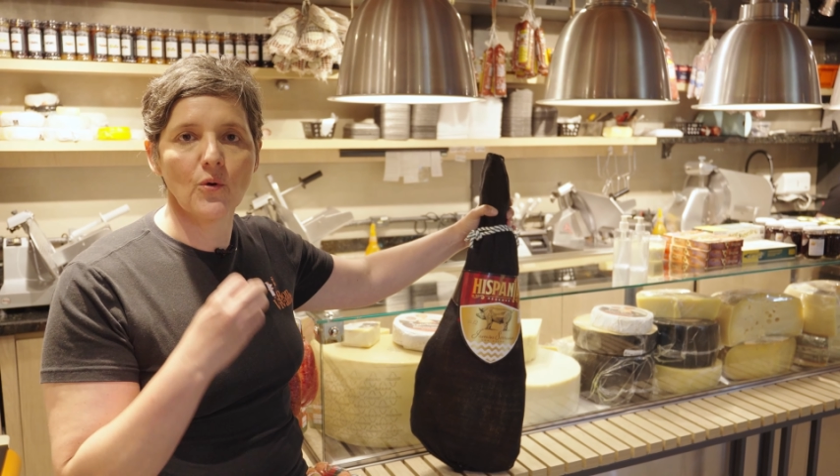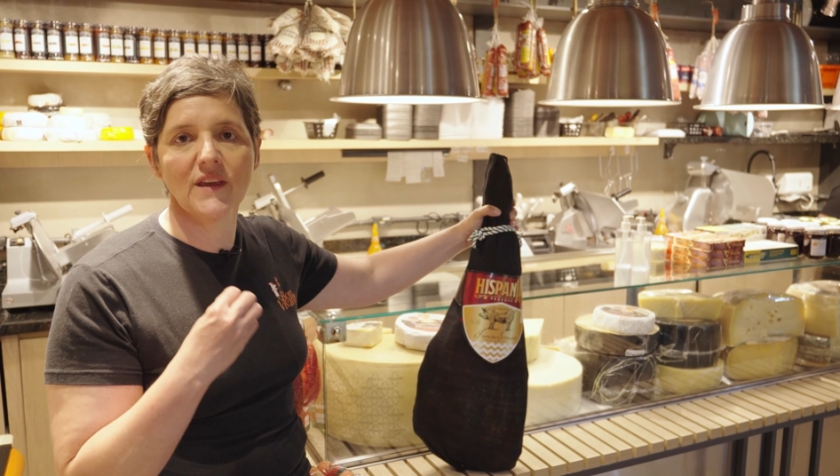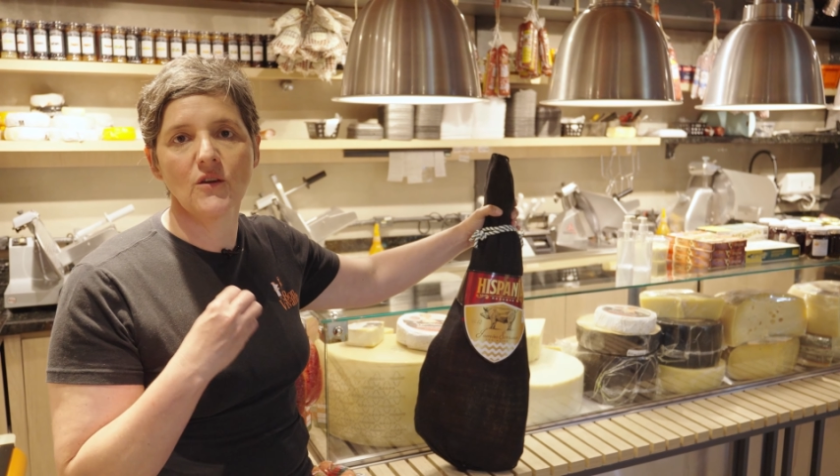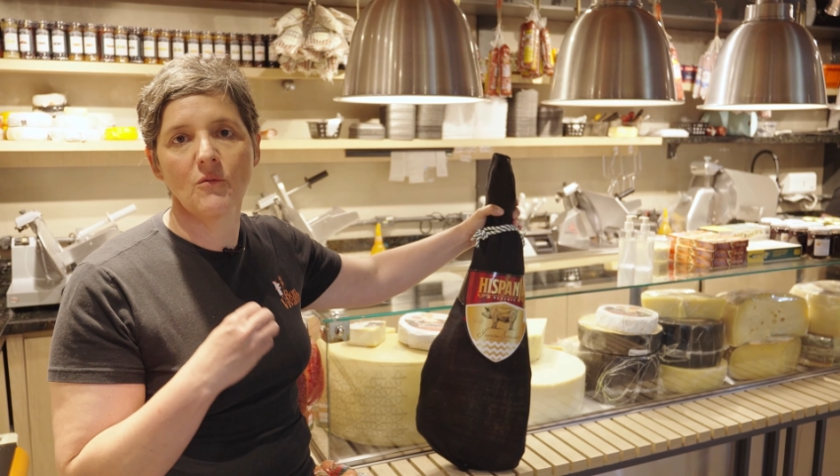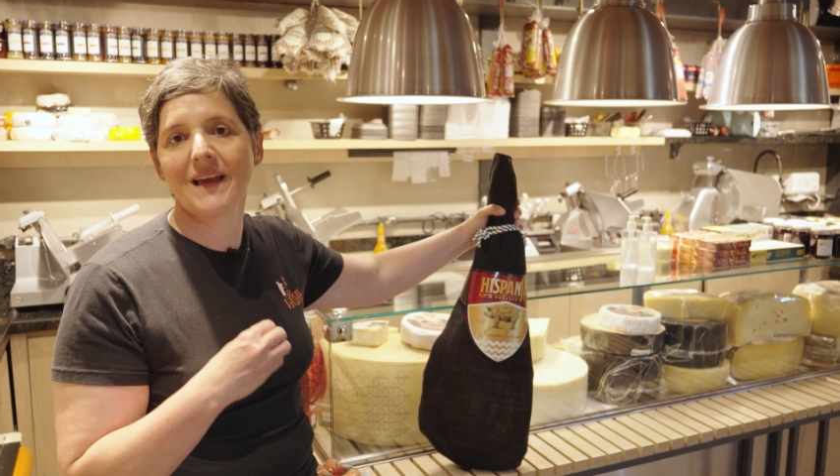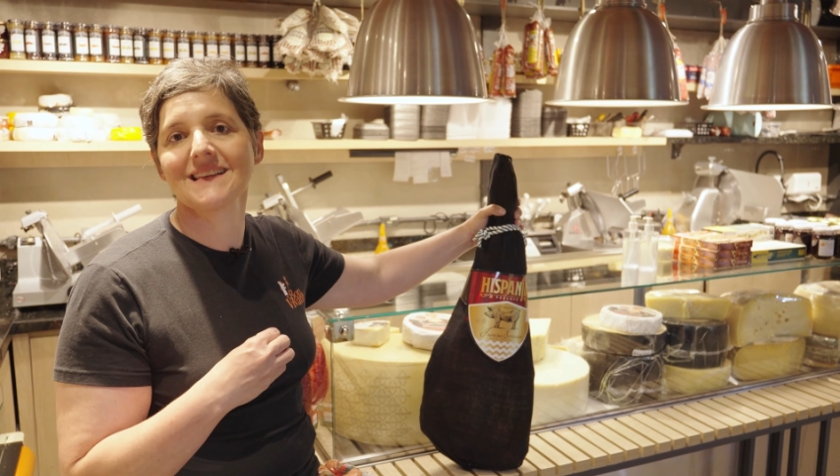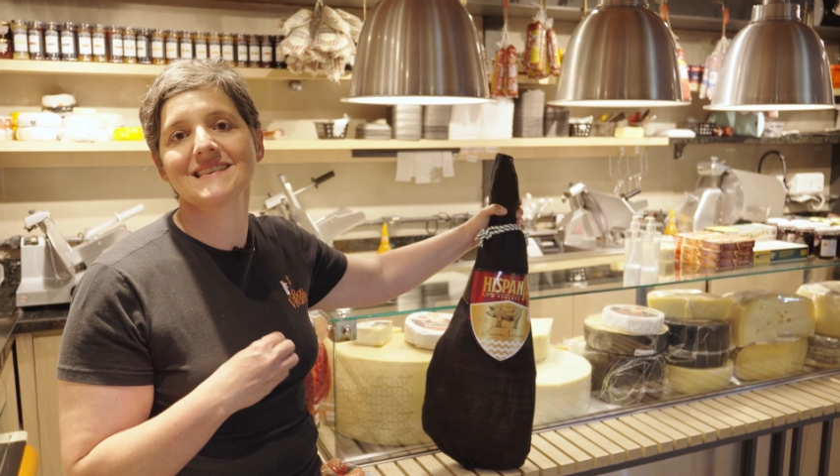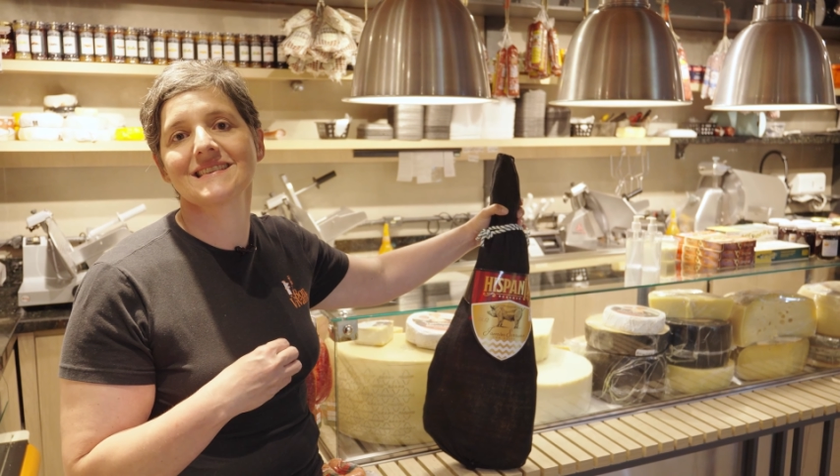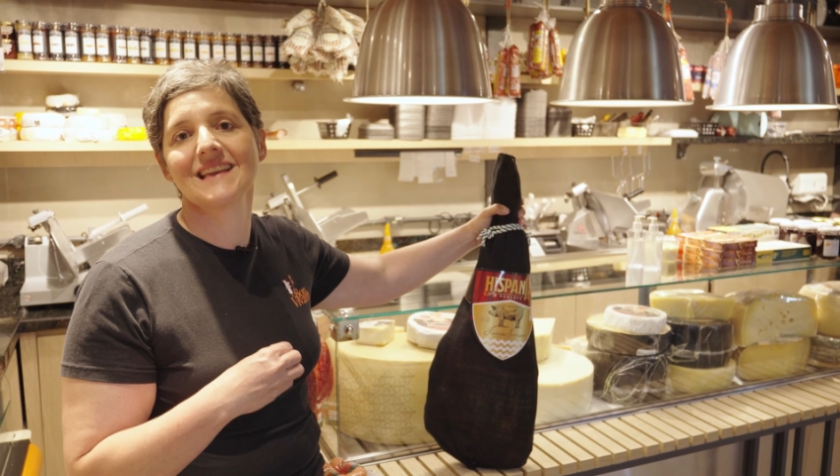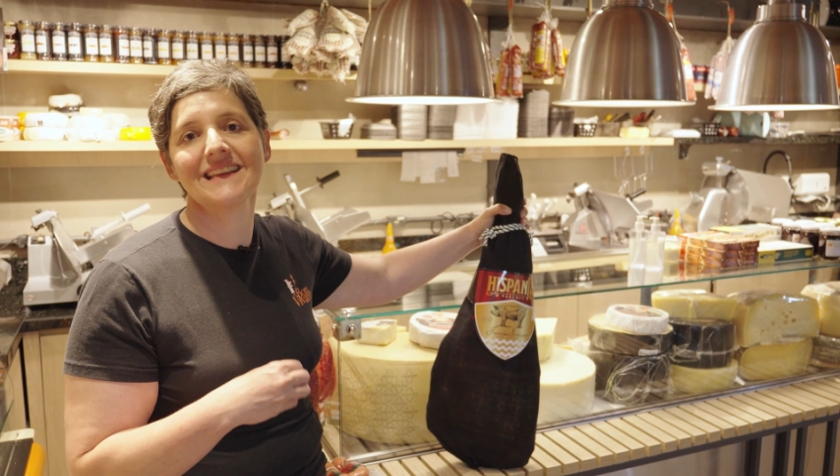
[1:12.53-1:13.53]
pouquinho mais
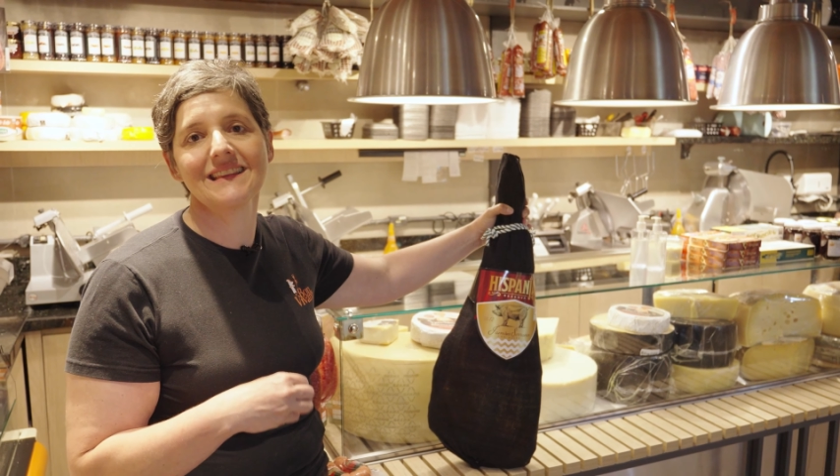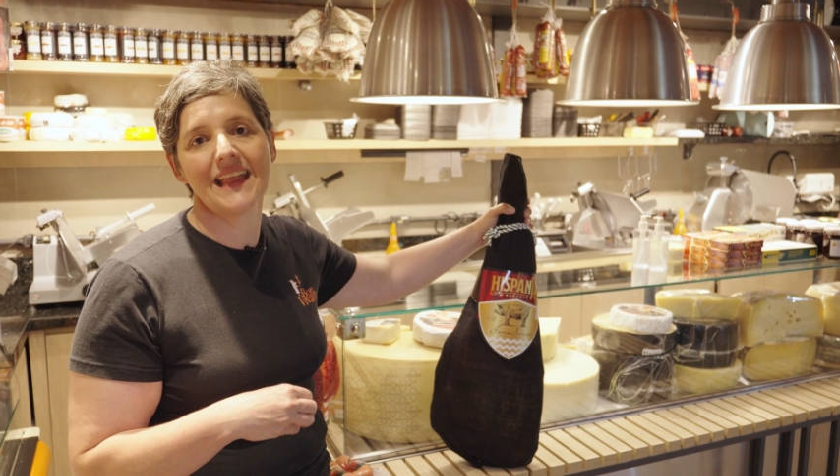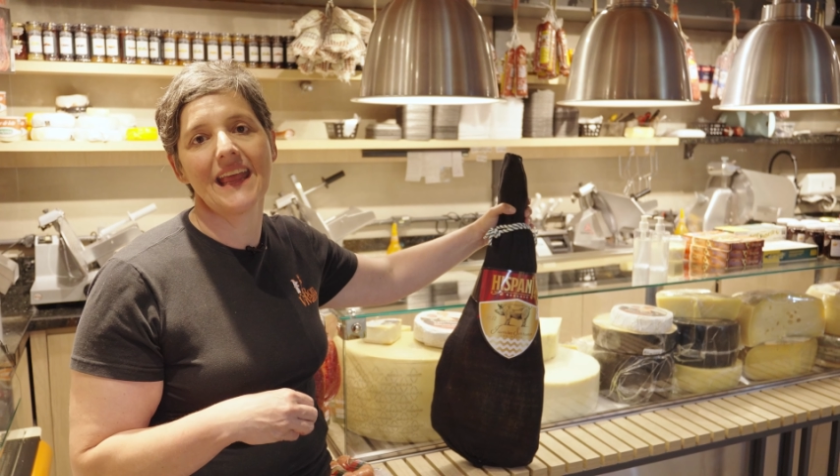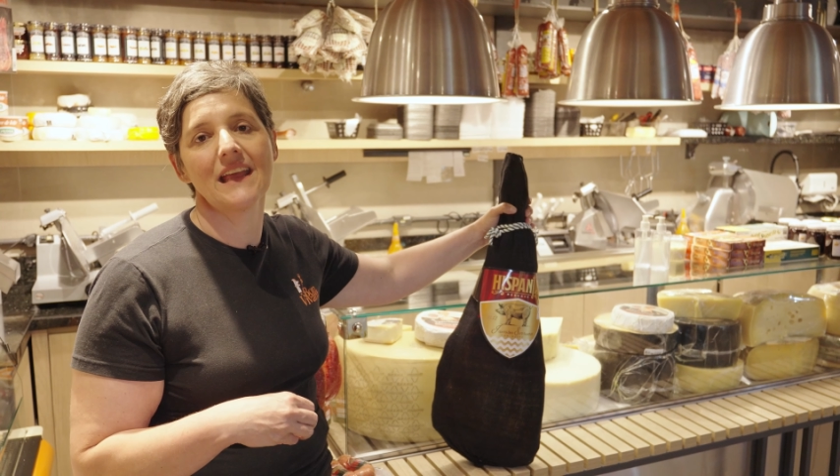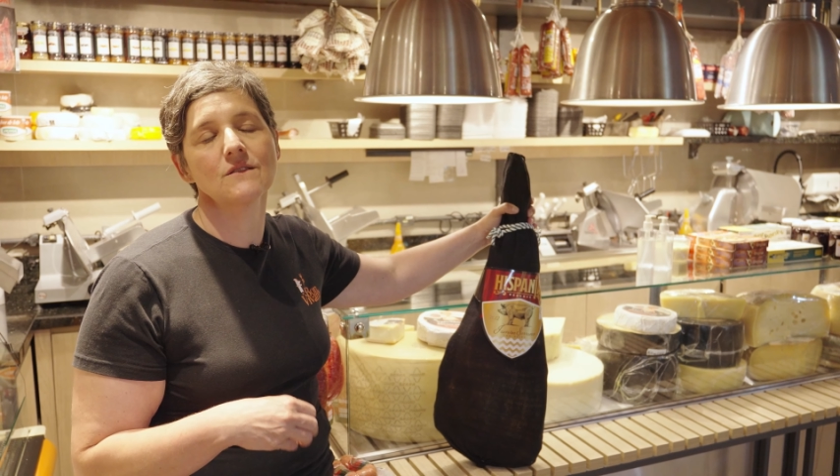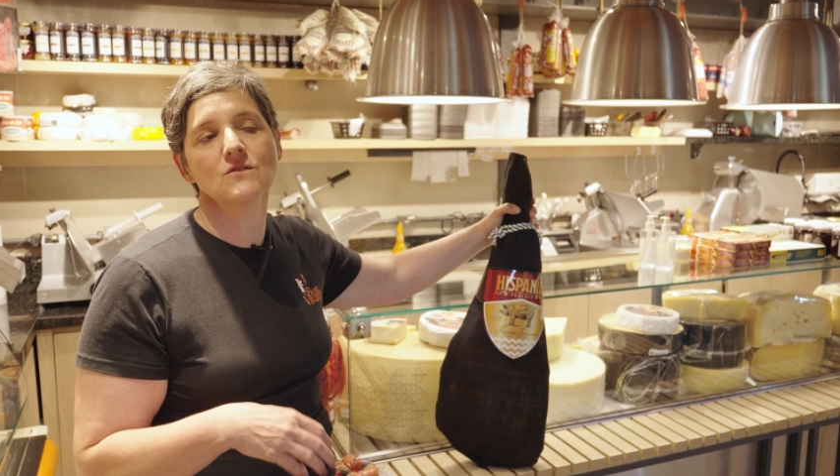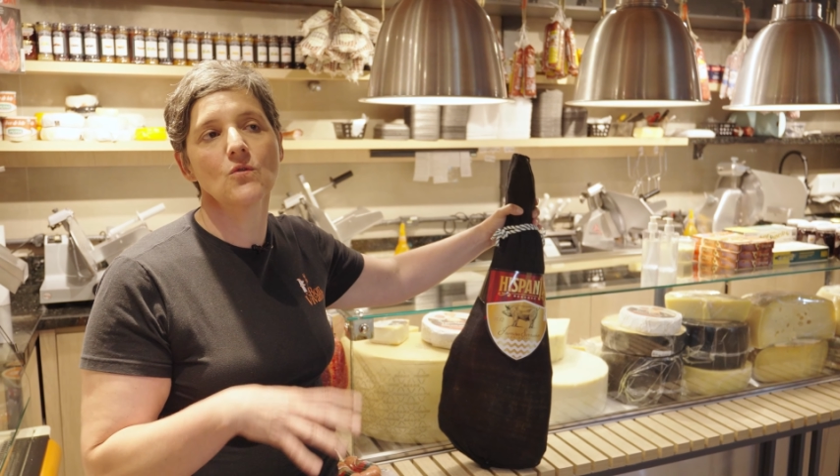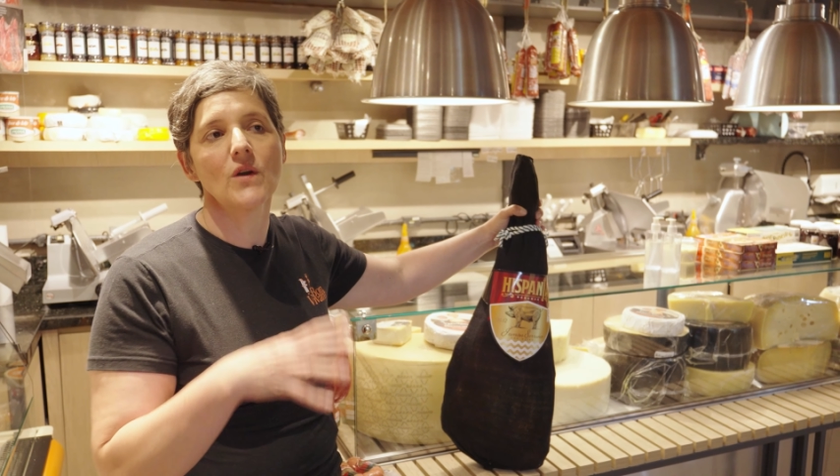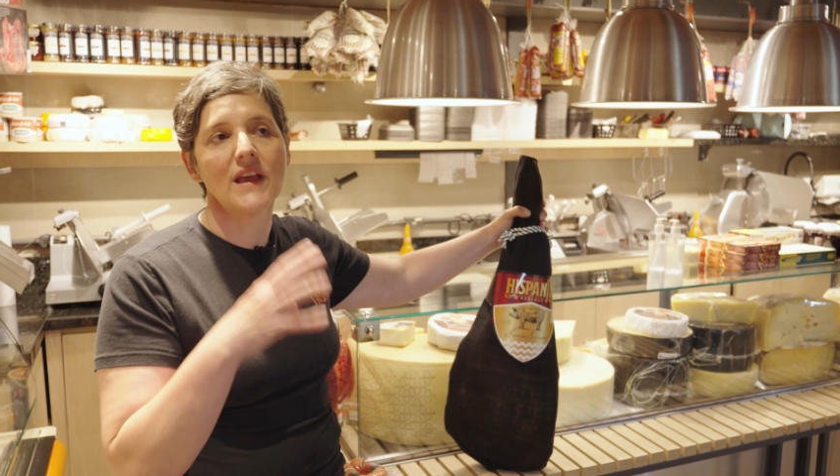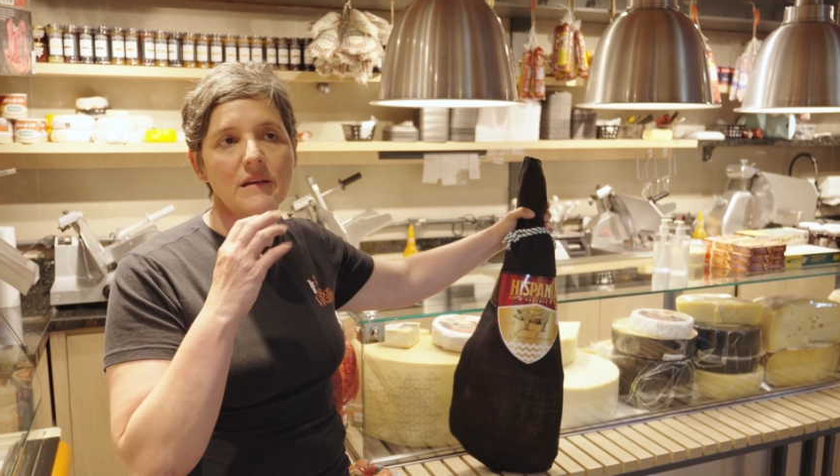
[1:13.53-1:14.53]
intenso